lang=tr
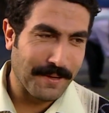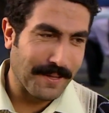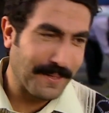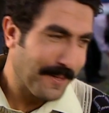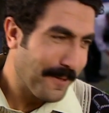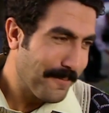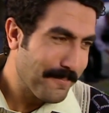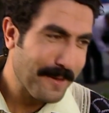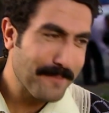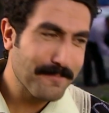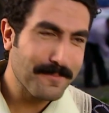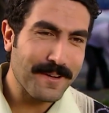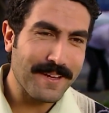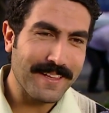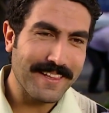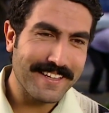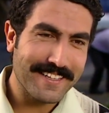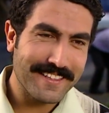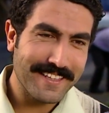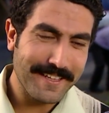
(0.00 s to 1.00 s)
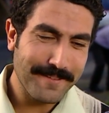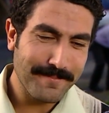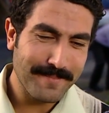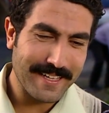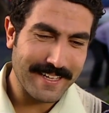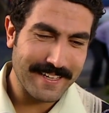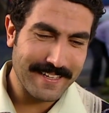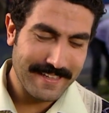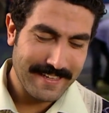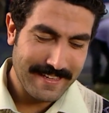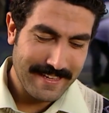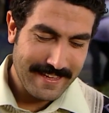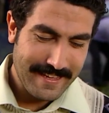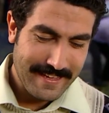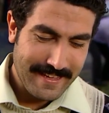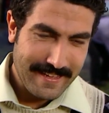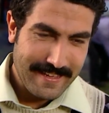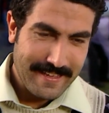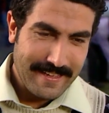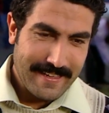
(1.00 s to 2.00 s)
Vallahi ben buralardayım da
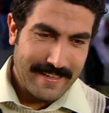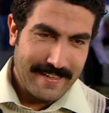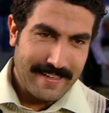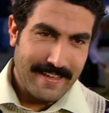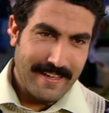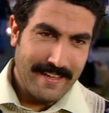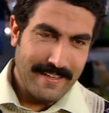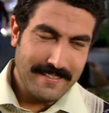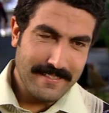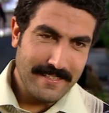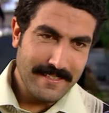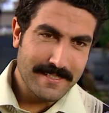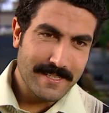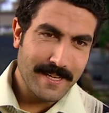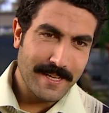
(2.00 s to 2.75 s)
asıl